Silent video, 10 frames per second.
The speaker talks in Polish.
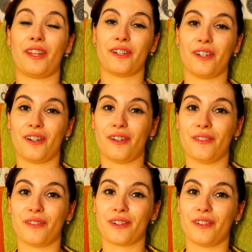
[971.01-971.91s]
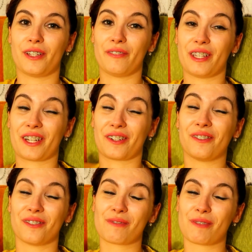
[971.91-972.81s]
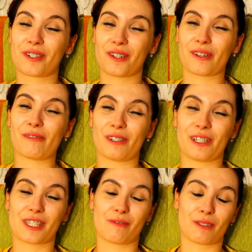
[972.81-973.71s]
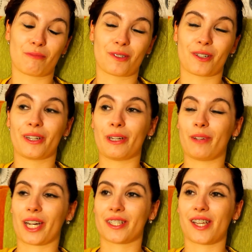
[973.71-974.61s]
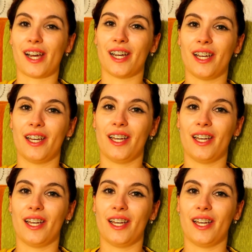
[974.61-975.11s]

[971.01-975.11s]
dlatego wyglądam na taką zmoczoną, bo jestem zmoczona na maksa.